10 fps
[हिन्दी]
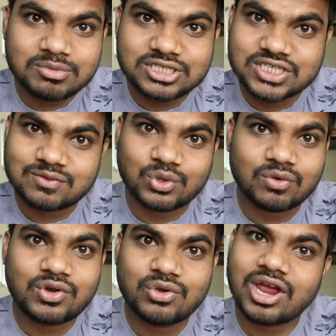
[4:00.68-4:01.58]
के बीच सिर्फ
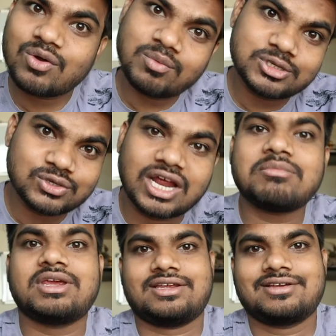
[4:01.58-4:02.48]
दो वीडियो आया वो भी जुलाई
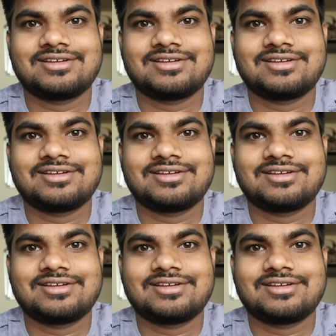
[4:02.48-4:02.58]
में ही